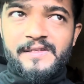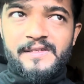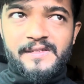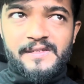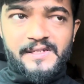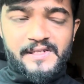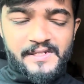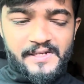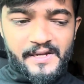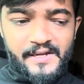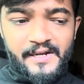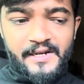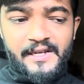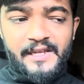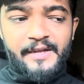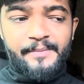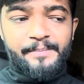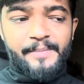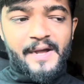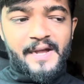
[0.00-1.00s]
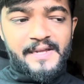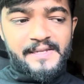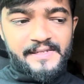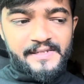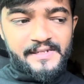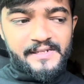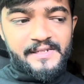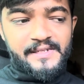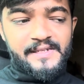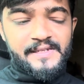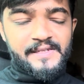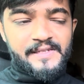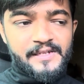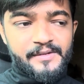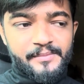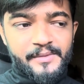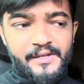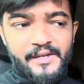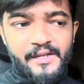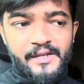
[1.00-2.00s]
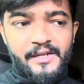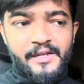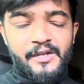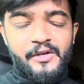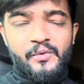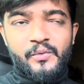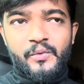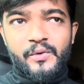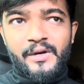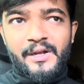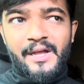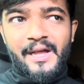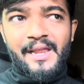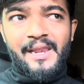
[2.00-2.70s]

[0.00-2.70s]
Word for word: शहर के पास जिनकी ज़मीनें हैं उनका